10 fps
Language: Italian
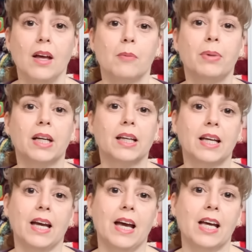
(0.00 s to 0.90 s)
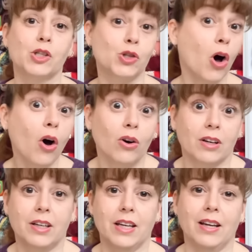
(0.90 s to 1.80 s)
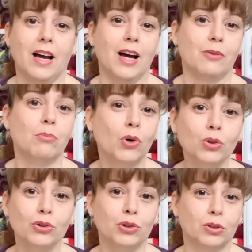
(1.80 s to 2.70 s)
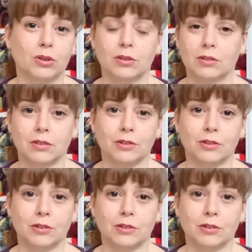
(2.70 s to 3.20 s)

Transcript: perché so che al mondo eh,